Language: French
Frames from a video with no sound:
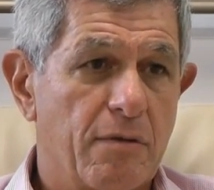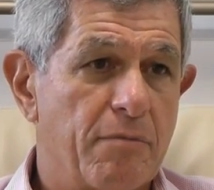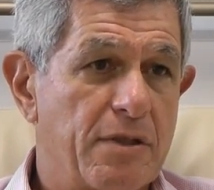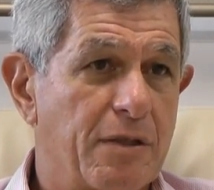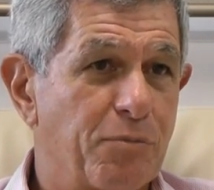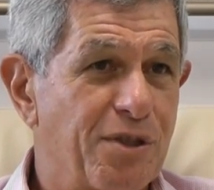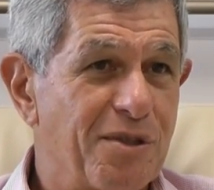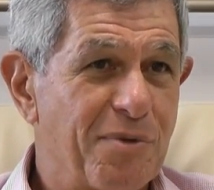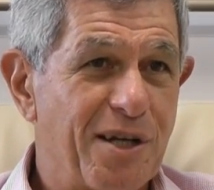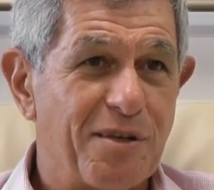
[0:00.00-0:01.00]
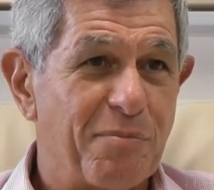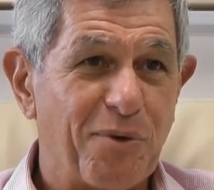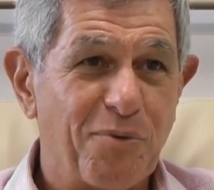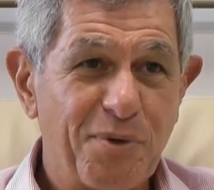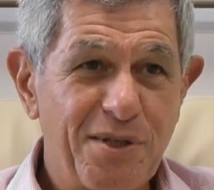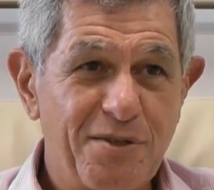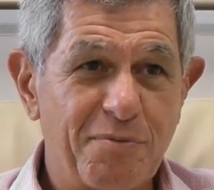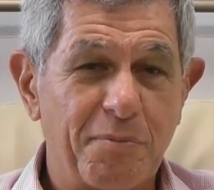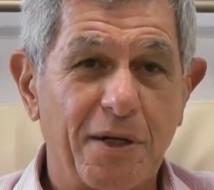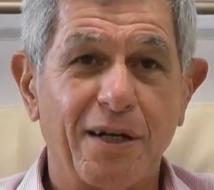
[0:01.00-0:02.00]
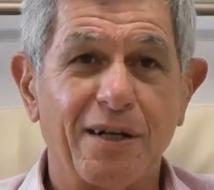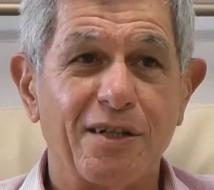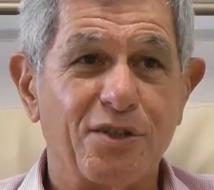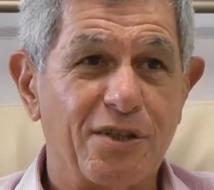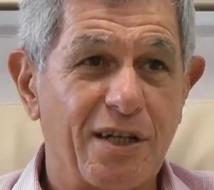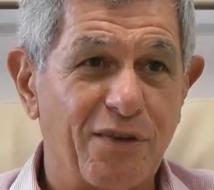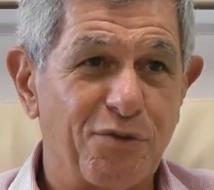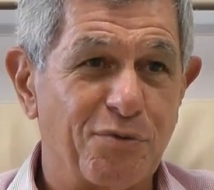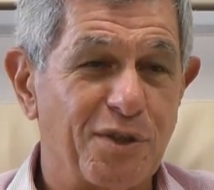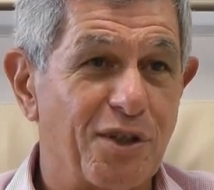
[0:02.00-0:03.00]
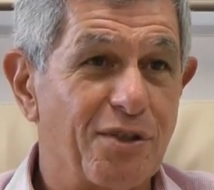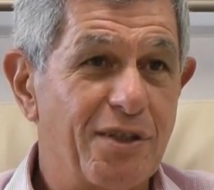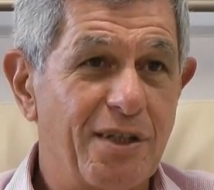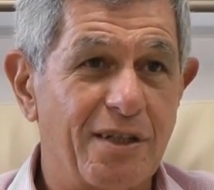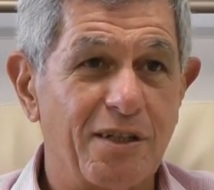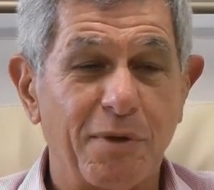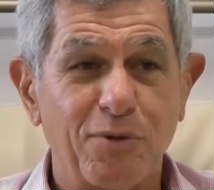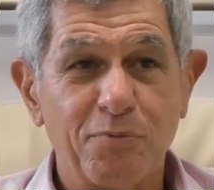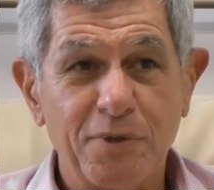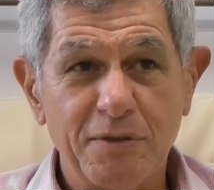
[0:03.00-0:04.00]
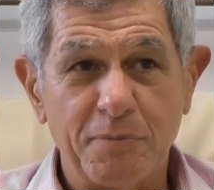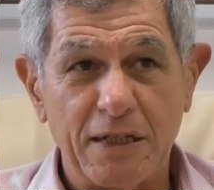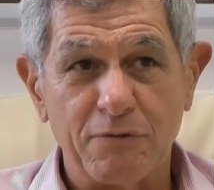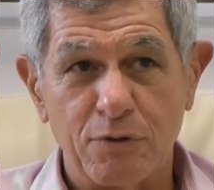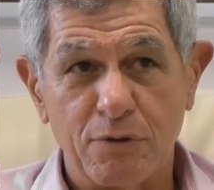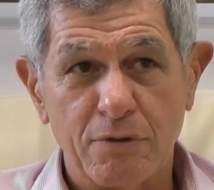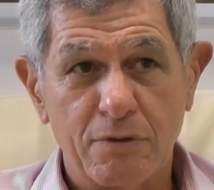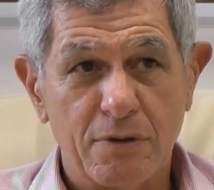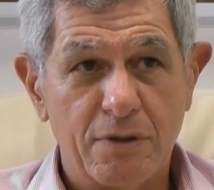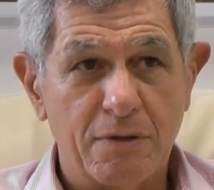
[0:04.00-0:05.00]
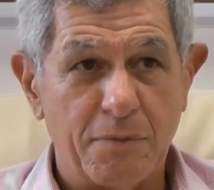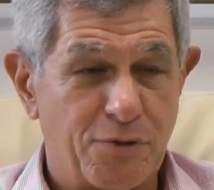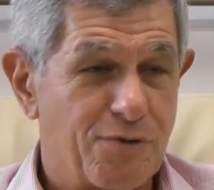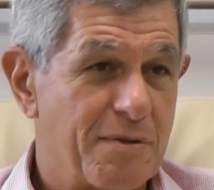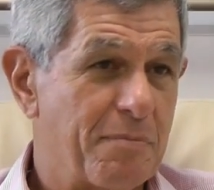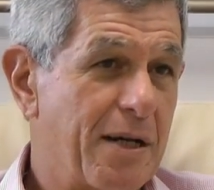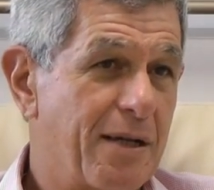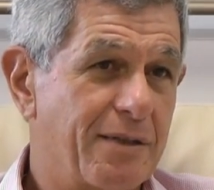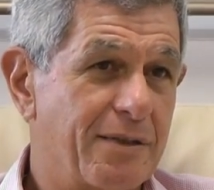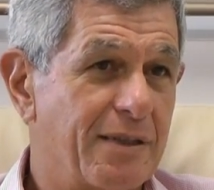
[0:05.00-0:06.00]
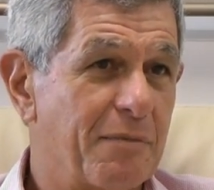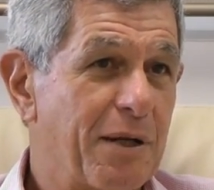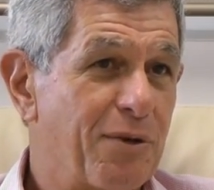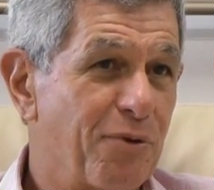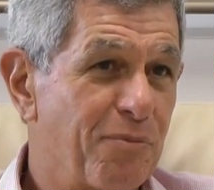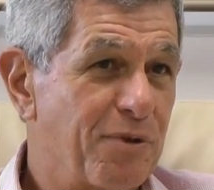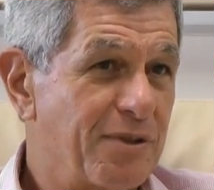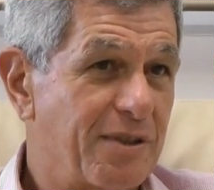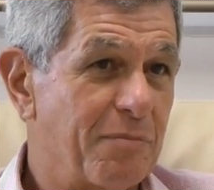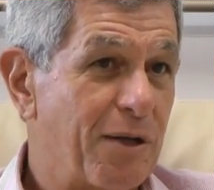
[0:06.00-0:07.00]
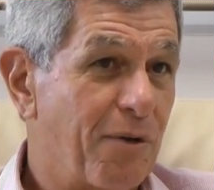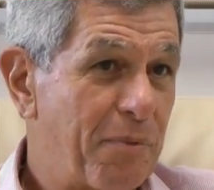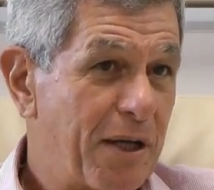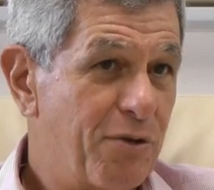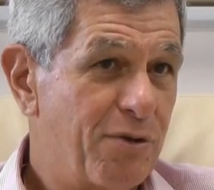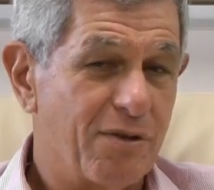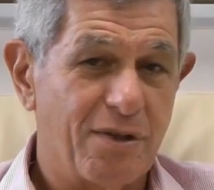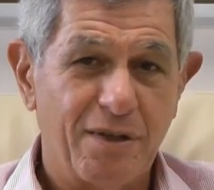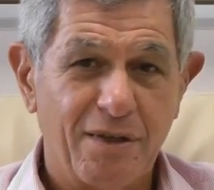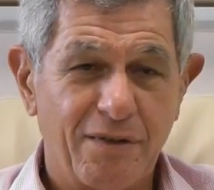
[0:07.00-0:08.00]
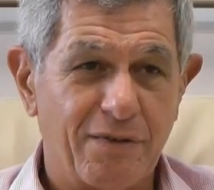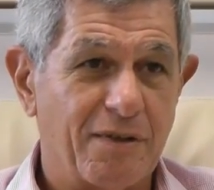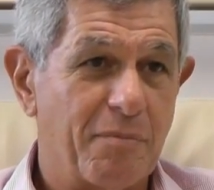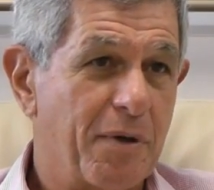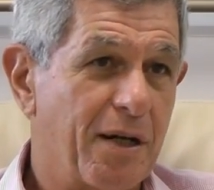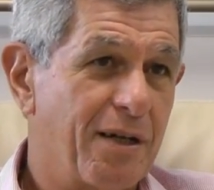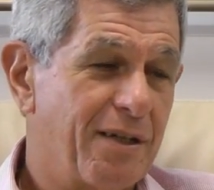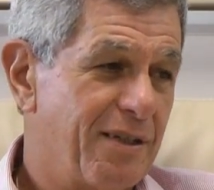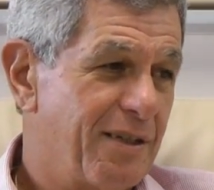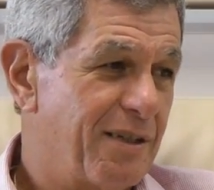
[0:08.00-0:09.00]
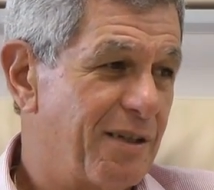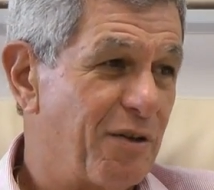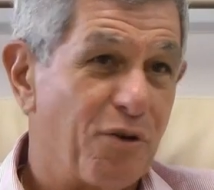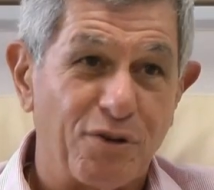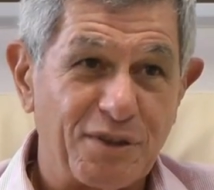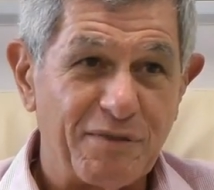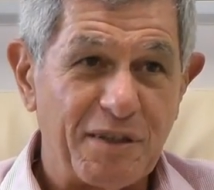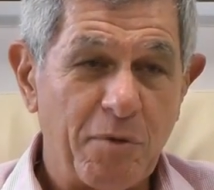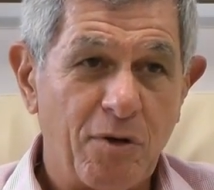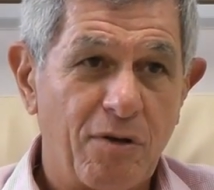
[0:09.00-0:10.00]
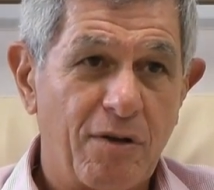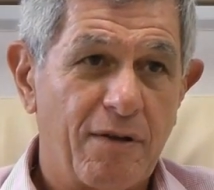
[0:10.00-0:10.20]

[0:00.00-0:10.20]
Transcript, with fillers: Mais cette poignée de main, elle n'est pas comprise par la génération des trentenaires, elle n'est pas comprise par la vôtre. Parce que ce n'était pas, pas, leur, pas leur période, ce n'était pas leurs événements.